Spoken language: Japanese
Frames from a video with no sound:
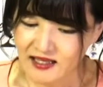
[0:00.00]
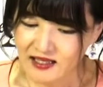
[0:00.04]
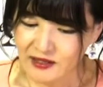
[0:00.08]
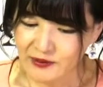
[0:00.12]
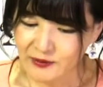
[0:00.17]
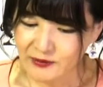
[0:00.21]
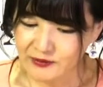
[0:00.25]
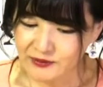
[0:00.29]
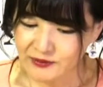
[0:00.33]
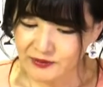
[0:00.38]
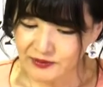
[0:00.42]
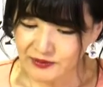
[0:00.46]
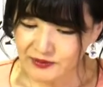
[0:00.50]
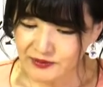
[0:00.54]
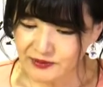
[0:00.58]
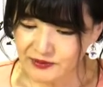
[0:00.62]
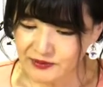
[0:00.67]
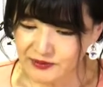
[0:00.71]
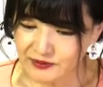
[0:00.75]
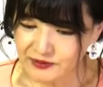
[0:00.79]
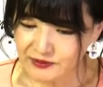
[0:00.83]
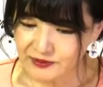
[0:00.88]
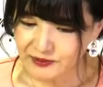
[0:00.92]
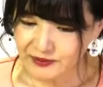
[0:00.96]
この
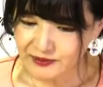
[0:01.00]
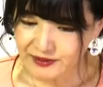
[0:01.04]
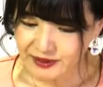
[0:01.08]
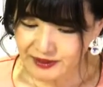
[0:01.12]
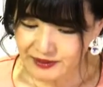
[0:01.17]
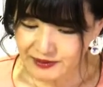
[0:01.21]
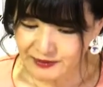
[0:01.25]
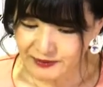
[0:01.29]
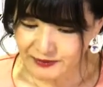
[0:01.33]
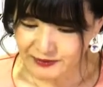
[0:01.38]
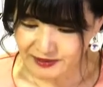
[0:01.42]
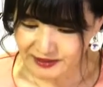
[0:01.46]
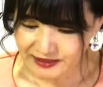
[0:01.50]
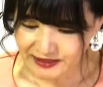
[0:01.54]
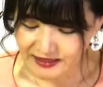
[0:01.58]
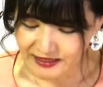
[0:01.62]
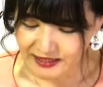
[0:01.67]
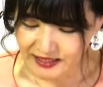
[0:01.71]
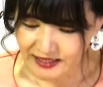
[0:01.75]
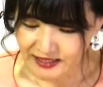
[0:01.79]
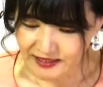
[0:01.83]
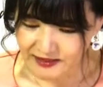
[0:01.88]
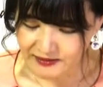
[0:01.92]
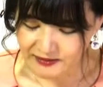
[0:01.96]
道院法
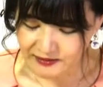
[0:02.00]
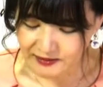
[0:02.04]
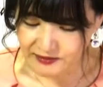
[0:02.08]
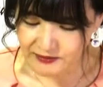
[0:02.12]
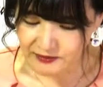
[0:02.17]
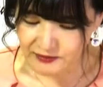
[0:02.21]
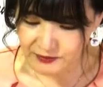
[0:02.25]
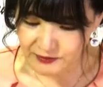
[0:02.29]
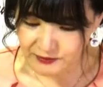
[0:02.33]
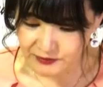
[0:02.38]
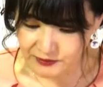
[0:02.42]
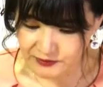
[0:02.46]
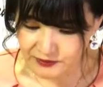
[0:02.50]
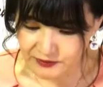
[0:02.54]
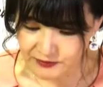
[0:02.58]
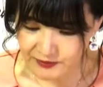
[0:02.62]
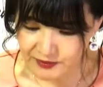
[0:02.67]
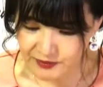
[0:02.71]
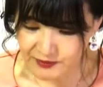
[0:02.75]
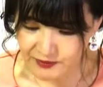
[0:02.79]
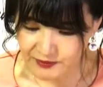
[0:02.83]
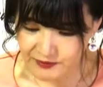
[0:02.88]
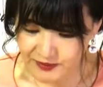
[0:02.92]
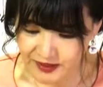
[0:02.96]
師、俗
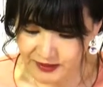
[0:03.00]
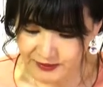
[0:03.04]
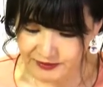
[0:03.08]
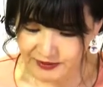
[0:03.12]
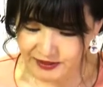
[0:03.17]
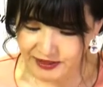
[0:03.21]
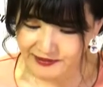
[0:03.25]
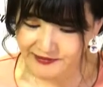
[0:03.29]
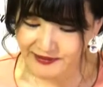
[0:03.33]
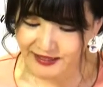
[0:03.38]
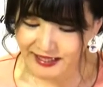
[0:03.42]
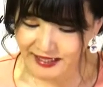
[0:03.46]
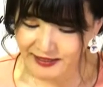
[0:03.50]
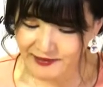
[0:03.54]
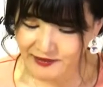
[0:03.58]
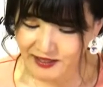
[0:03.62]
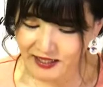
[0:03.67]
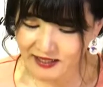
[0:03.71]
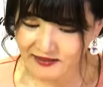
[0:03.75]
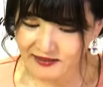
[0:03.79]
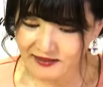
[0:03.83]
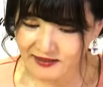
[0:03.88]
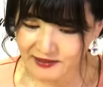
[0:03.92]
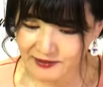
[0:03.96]
名は藤
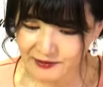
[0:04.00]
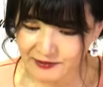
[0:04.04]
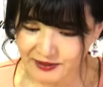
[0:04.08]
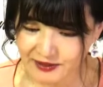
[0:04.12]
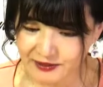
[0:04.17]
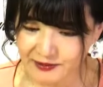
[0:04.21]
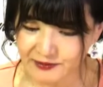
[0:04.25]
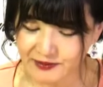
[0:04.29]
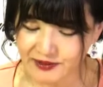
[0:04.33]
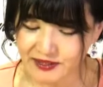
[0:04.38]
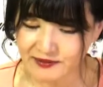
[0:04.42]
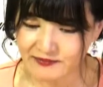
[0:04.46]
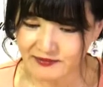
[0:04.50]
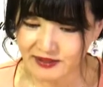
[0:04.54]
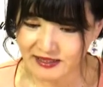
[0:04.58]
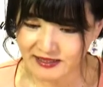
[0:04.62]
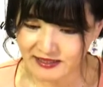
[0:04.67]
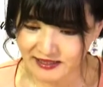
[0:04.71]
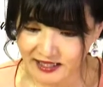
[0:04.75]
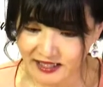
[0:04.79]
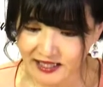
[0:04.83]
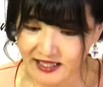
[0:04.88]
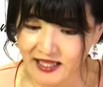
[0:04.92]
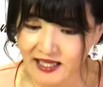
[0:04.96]
原厚頼といいまし
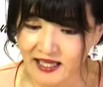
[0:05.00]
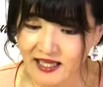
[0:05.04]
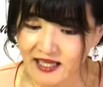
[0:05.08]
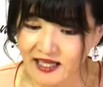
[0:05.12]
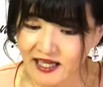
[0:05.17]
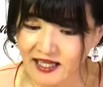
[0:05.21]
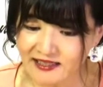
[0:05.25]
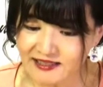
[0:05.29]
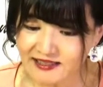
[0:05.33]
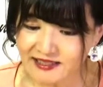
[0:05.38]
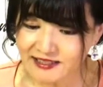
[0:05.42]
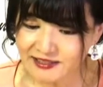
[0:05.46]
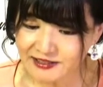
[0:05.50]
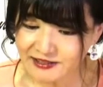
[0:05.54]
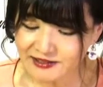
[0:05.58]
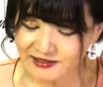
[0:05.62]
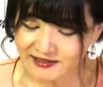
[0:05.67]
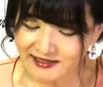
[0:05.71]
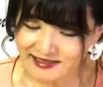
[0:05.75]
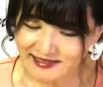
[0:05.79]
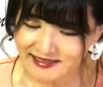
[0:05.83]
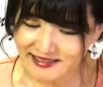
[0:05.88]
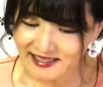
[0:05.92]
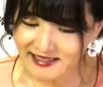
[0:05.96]
て、
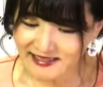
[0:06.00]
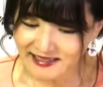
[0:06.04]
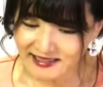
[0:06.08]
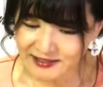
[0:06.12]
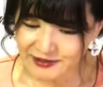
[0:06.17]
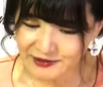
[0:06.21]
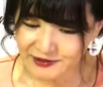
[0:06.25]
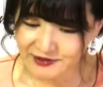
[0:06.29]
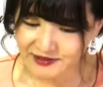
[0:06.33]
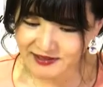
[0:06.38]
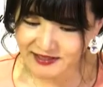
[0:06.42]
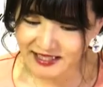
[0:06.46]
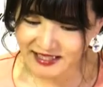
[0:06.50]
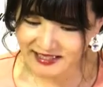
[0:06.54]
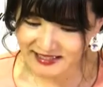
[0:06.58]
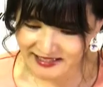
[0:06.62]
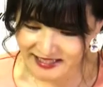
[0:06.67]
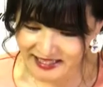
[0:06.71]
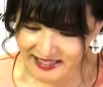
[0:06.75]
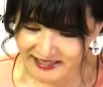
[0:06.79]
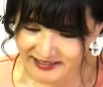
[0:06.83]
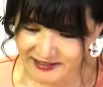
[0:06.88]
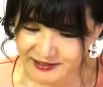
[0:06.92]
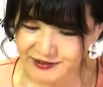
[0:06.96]
82歳で出家し
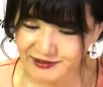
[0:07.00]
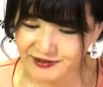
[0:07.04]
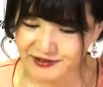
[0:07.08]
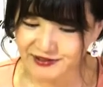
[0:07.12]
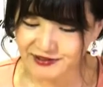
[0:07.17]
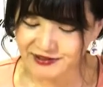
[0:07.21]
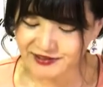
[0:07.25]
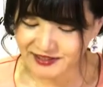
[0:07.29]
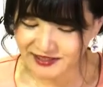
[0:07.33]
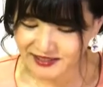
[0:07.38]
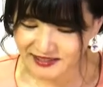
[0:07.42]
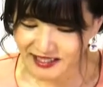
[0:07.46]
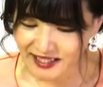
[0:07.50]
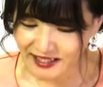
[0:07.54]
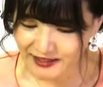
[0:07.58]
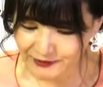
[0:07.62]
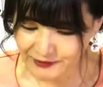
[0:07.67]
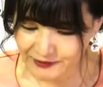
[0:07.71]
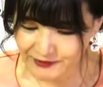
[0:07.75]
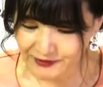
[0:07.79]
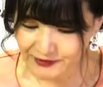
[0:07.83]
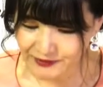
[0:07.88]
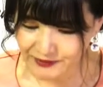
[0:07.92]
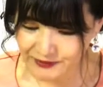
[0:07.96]
て92歳
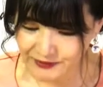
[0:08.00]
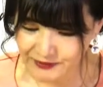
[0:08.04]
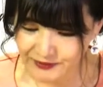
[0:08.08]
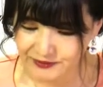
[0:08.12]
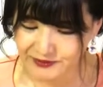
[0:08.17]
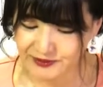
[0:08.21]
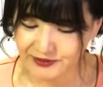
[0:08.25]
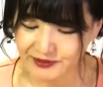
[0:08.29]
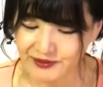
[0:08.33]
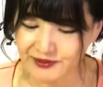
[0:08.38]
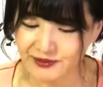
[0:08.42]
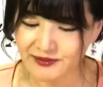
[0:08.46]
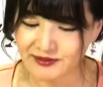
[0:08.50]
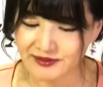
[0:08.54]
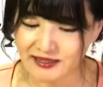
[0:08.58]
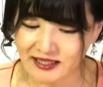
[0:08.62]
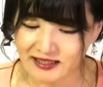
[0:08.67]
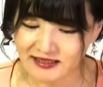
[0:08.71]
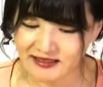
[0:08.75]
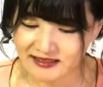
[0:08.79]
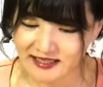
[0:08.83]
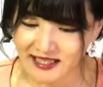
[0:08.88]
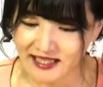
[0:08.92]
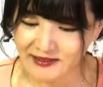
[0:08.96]
頃この世を
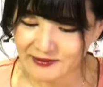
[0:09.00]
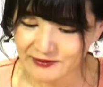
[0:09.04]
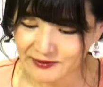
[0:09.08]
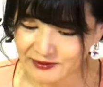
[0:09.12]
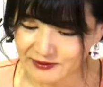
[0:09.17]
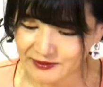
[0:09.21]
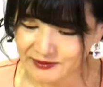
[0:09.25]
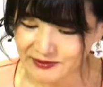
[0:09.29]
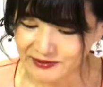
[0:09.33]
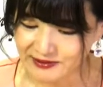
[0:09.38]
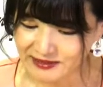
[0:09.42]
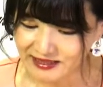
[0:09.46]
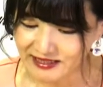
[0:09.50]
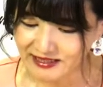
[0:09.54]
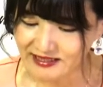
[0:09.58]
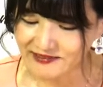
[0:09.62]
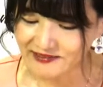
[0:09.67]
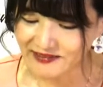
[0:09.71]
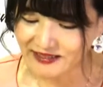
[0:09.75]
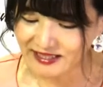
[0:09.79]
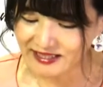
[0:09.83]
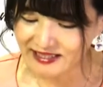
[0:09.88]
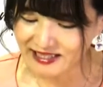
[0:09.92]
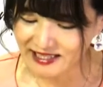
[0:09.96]
去ったというふうに
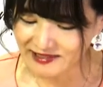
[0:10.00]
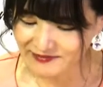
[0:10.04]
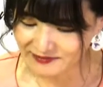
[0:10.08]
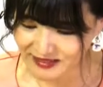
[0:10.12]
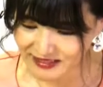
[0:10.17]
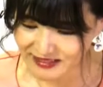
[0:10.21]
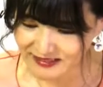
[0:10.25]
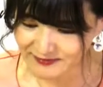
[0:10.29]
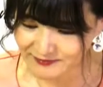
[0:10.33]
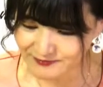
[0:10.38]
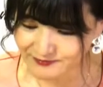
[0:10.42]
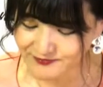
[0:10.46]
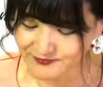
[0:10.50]
言われています。